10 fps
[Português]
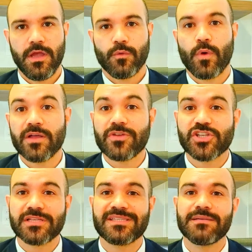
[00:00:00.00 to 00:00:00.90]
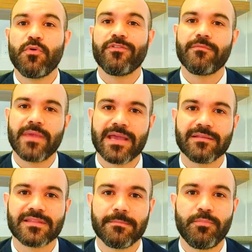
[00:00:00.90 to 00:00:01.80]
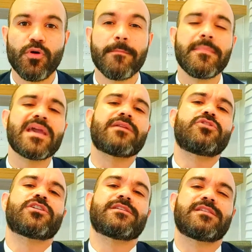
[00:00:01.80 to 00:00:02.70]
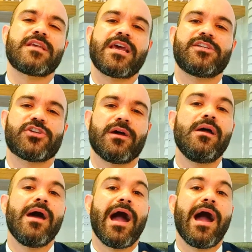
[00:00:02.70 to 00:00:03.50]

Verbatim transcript: Quando a gente se movimenta, por menos que seja,